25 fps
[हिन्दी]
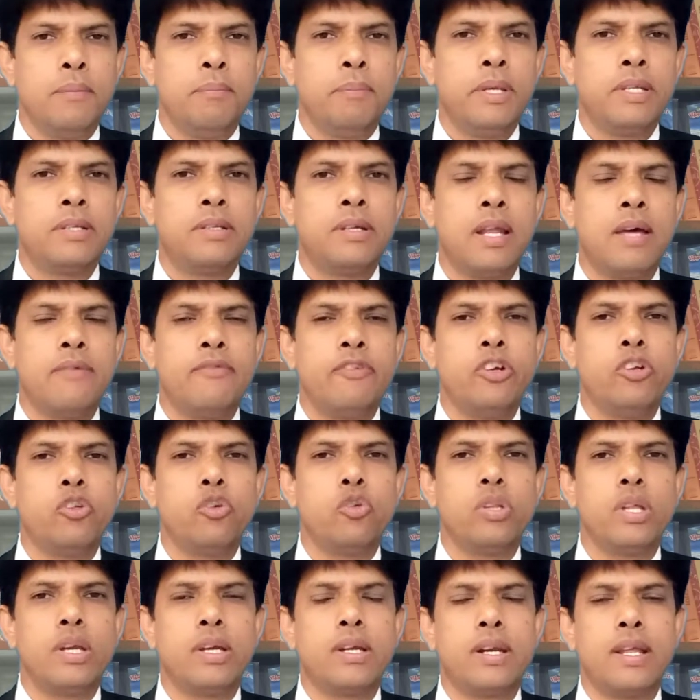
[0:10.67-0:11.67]
पिछला
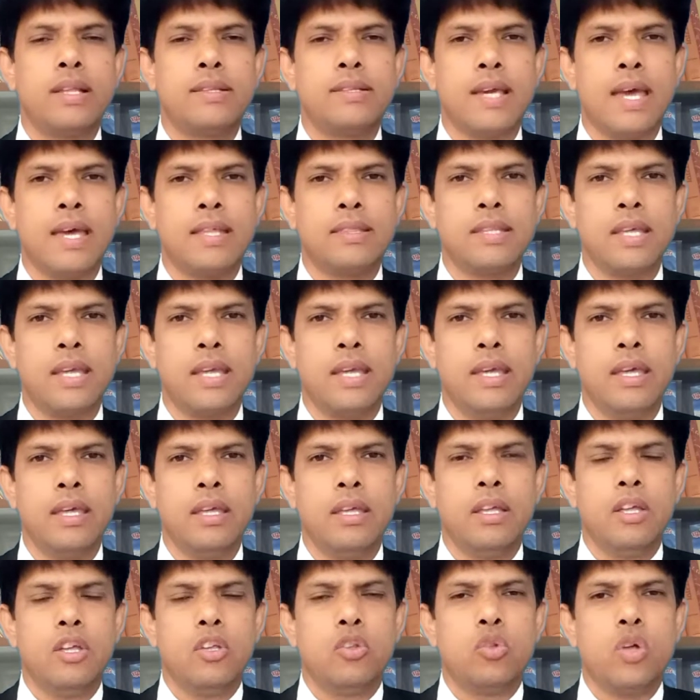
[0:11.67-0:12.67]
वीडियो देखना चाहते हैं
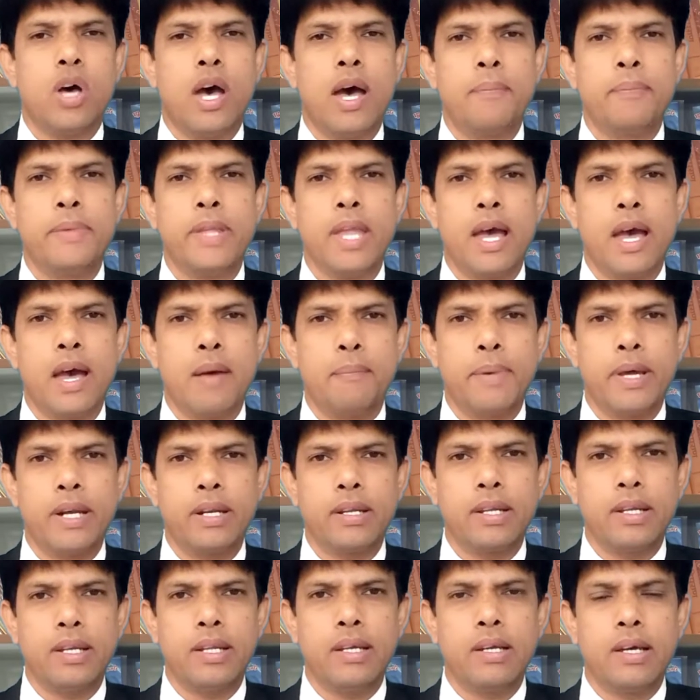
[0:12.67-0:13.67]
तो आप यहां
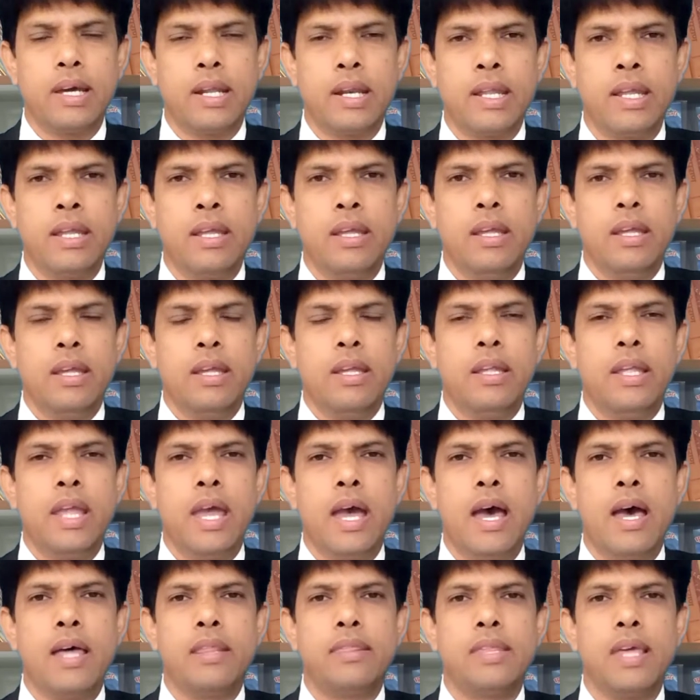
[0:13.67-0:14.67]
पर क्लिक करें
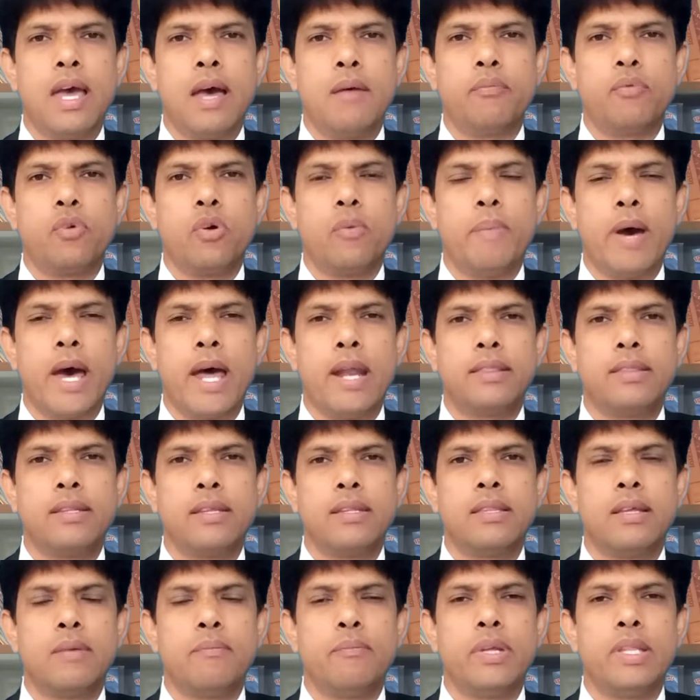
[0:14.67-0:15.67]
यहां से आपको
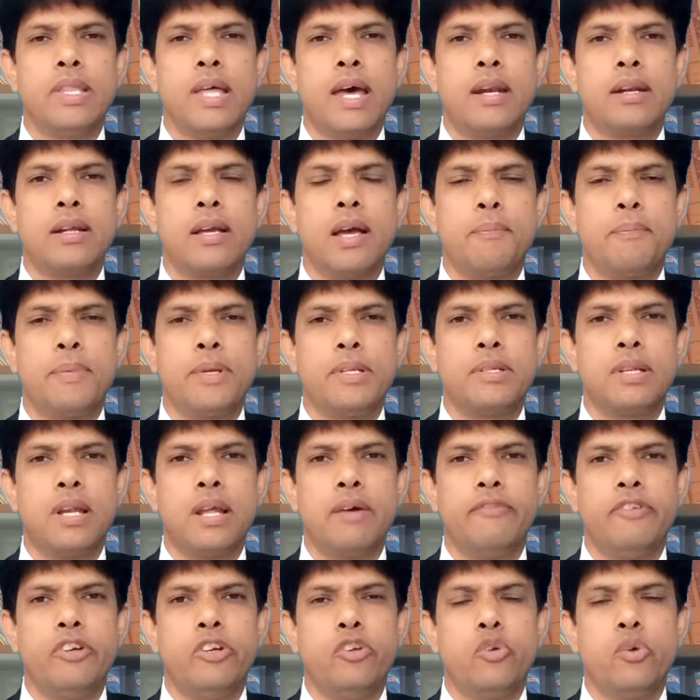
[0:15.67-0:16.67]
भारतीय संविधान का
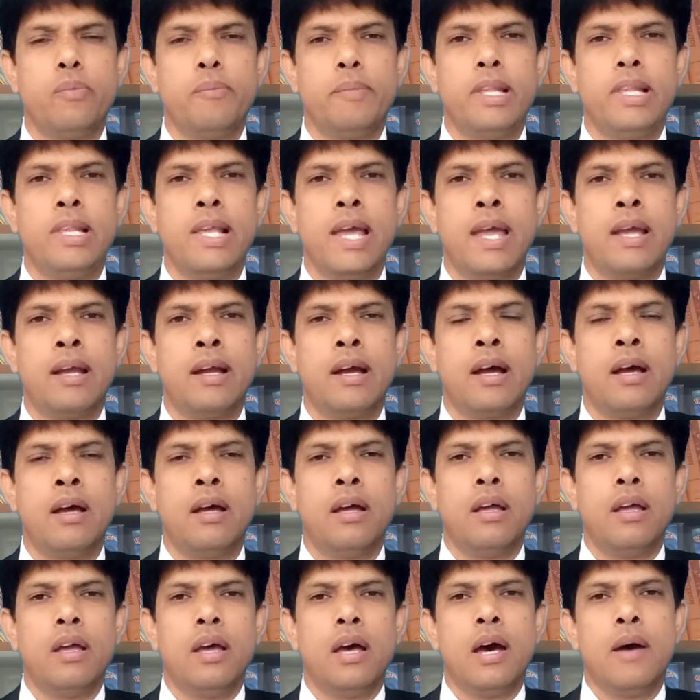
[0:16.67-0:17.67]
पिछला वीडियो मिल जाएगा
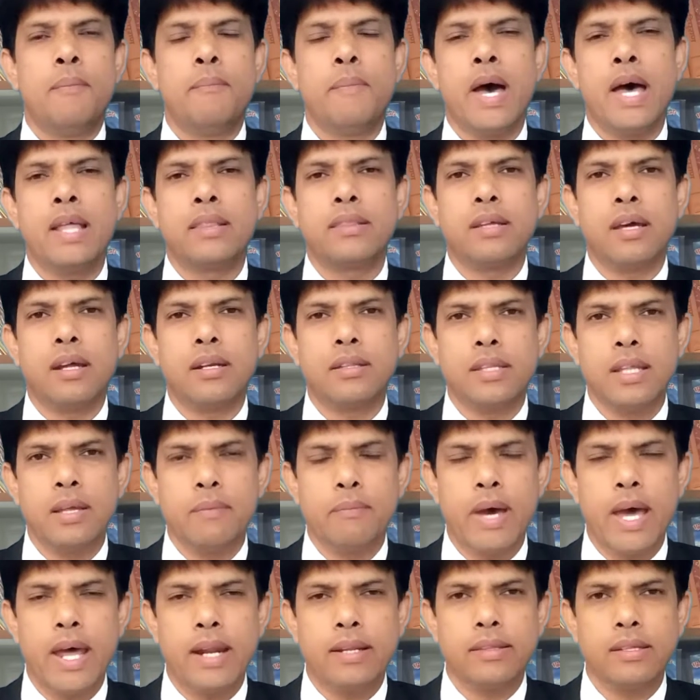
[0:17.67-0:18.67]
हम बात करते
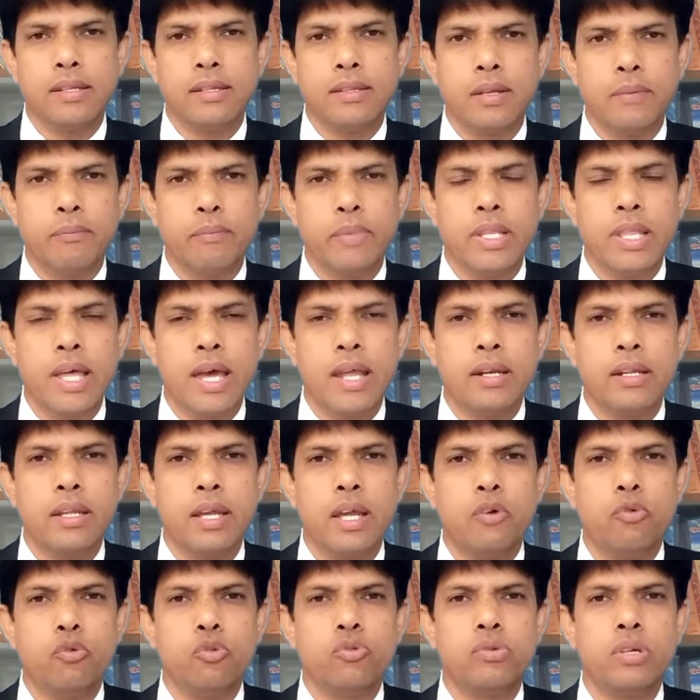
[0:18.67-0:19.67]
हैं भारतीय संविधान
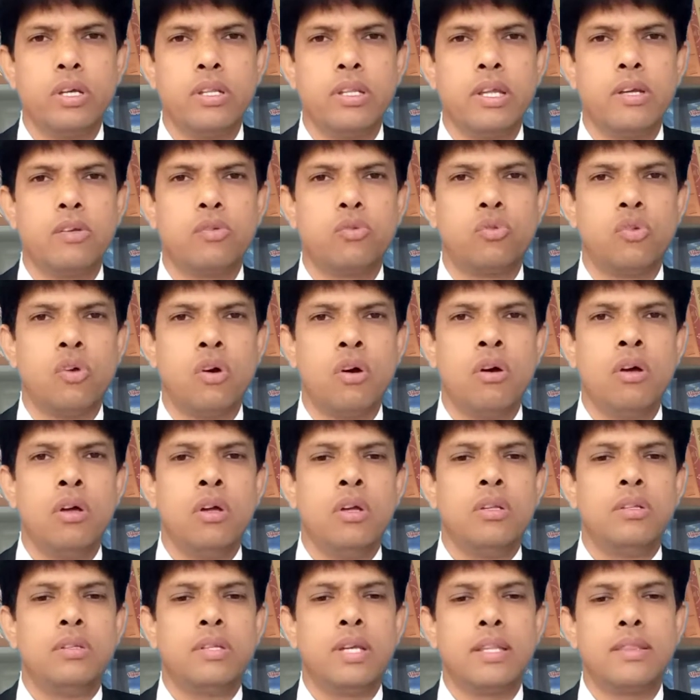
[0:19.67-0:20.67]
के अनुच्छेद एक
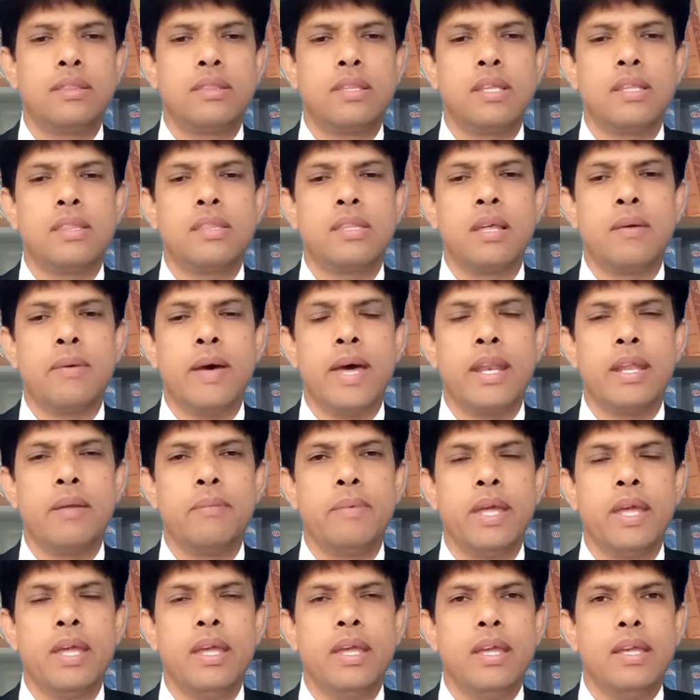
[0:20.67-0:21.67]
के बारे
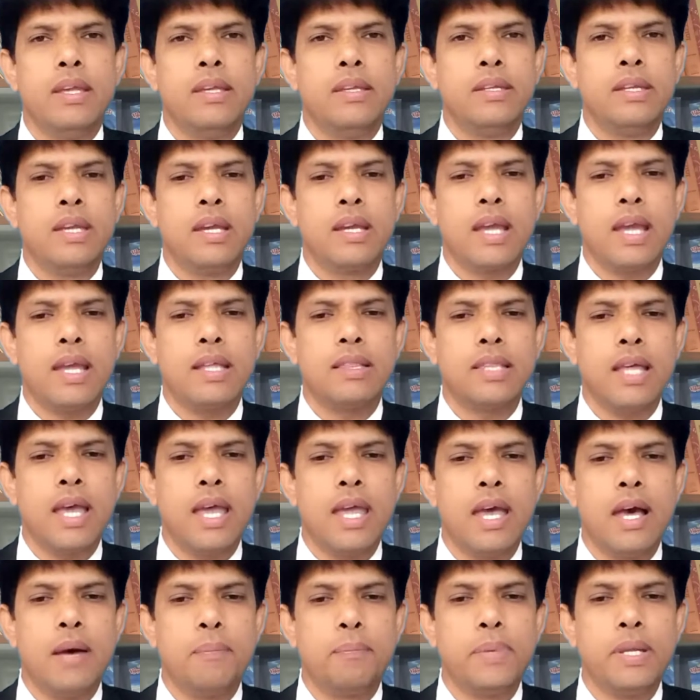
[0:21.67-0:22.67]
में ये कहता
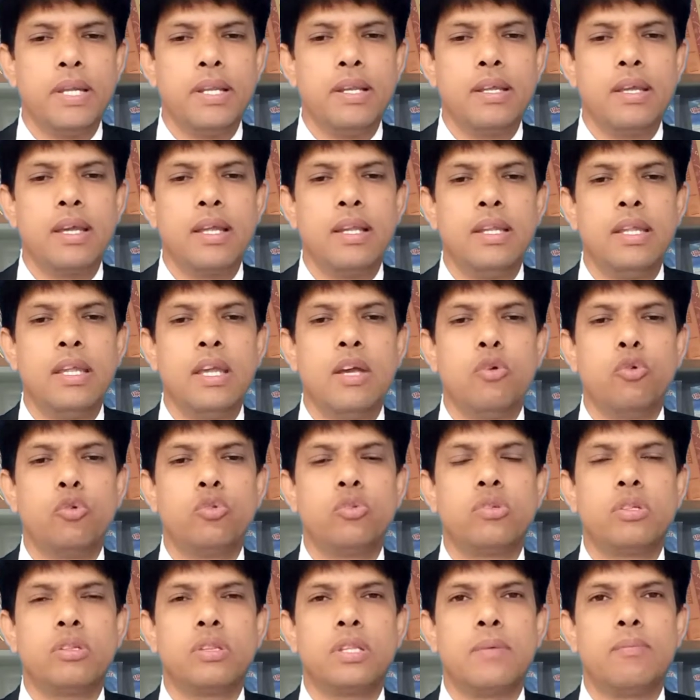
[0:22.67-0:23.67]
है अपील के लिए
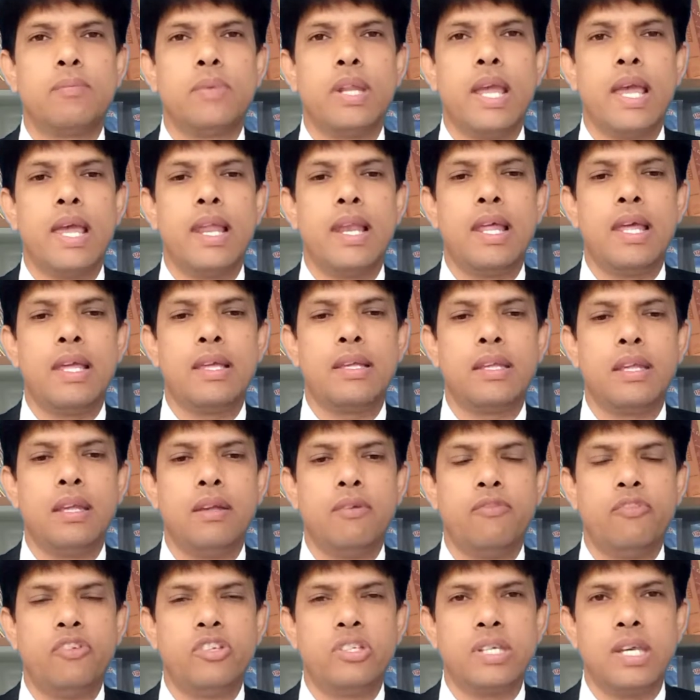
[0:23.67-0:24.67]
उच्चतम न्यायालय
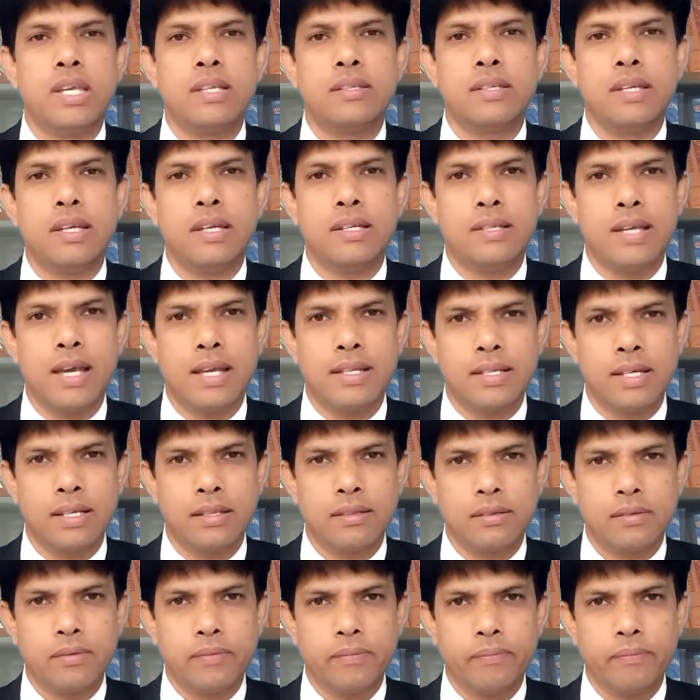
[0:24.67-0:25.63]
की विशेष इजाजत